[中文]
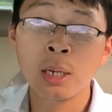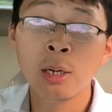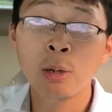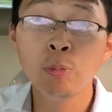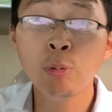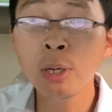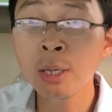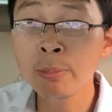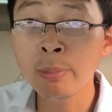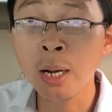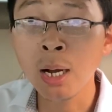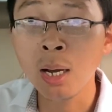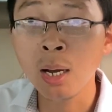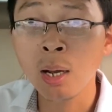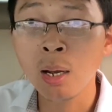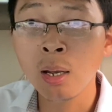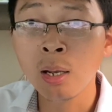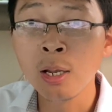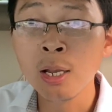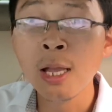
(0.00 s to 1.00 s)
为什么？
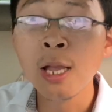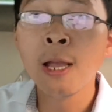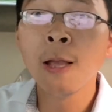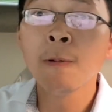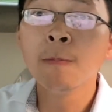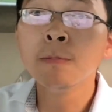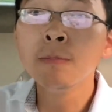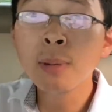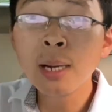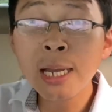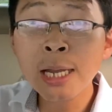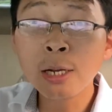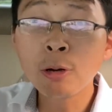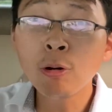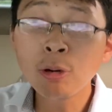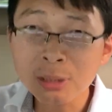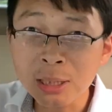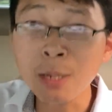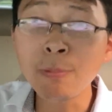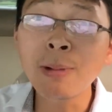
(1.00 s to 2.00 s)
美
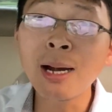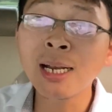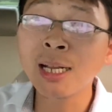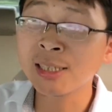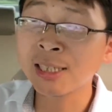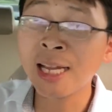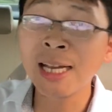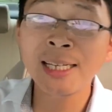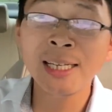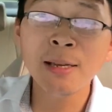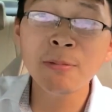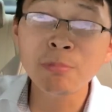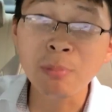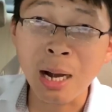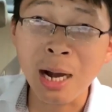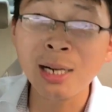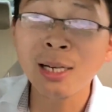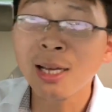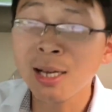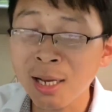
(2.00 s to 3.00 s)
国他妈的天天
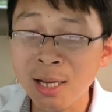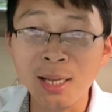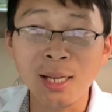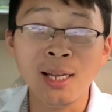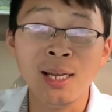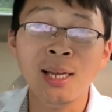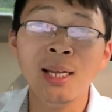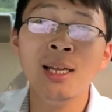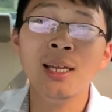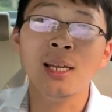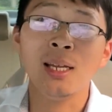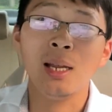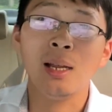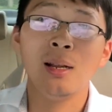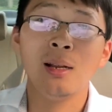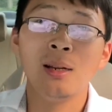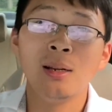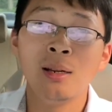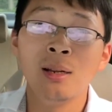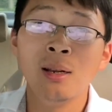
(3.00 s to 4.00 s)
忙得很，
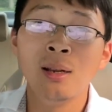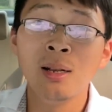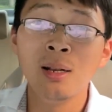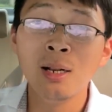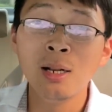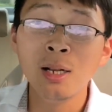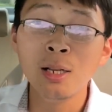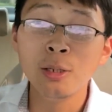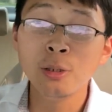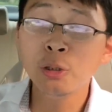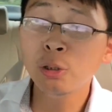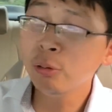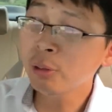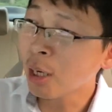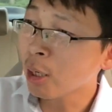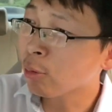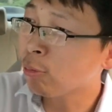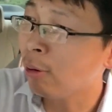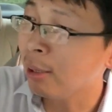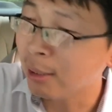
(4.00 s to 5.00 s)
又
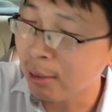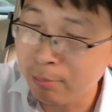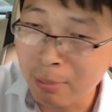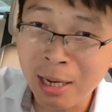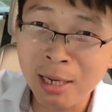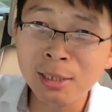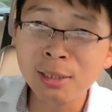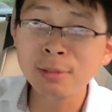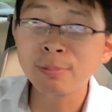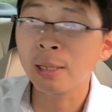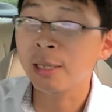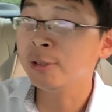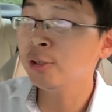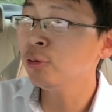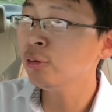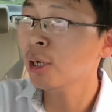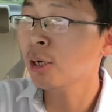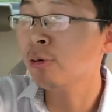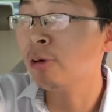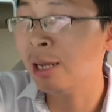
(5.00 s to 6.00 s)
要管他妈日本，
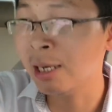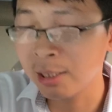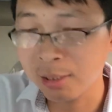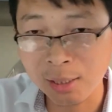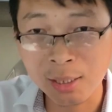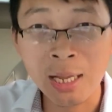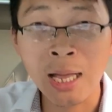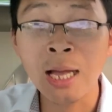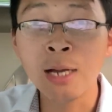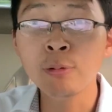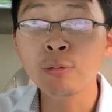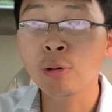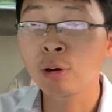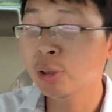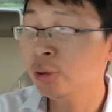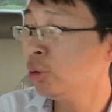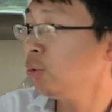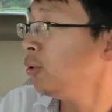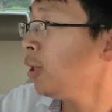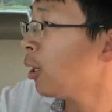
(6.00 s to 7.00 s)
又要管韩国，
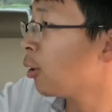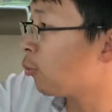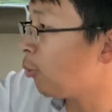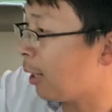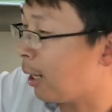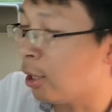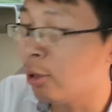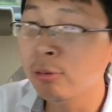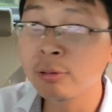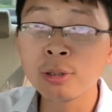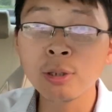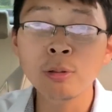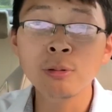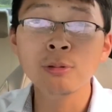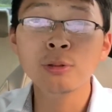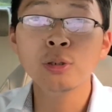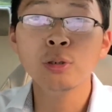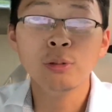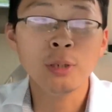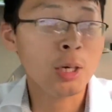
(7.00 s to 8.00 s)
又要管欧洲，
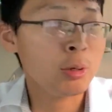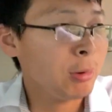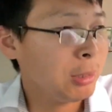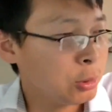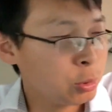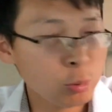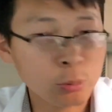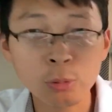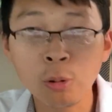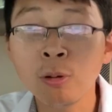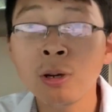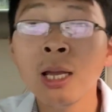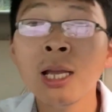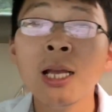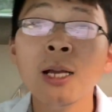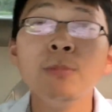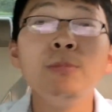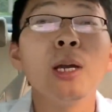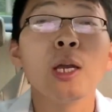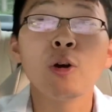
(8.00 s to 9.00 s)
又要管中东，
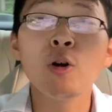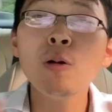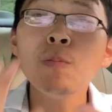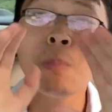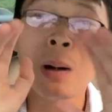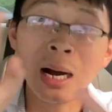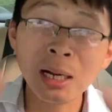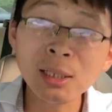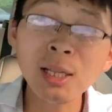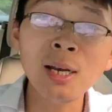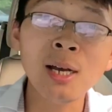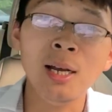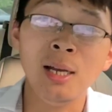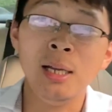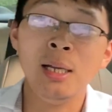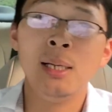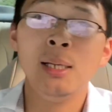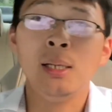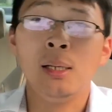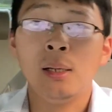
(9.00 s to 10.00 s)
美国忙得
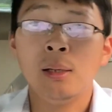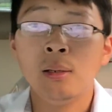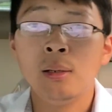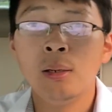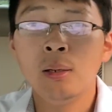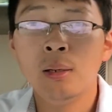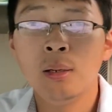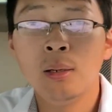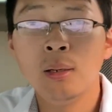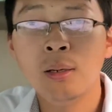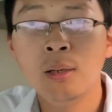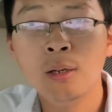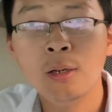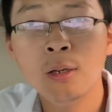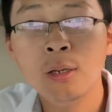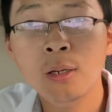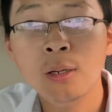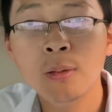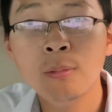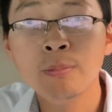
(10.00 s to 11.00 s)
很，
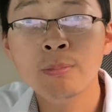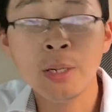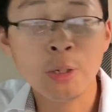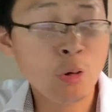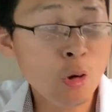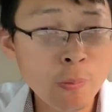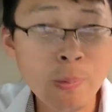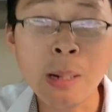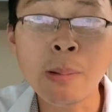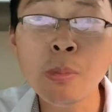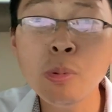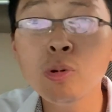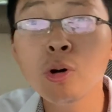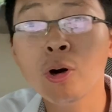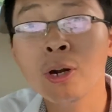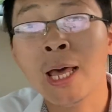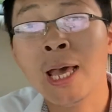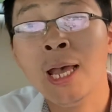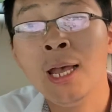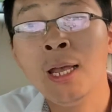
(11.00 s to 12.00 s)
美国忙不
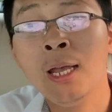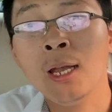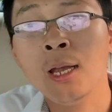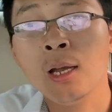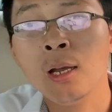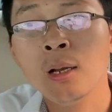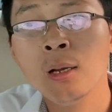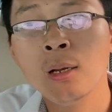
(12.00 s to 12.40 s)
过来。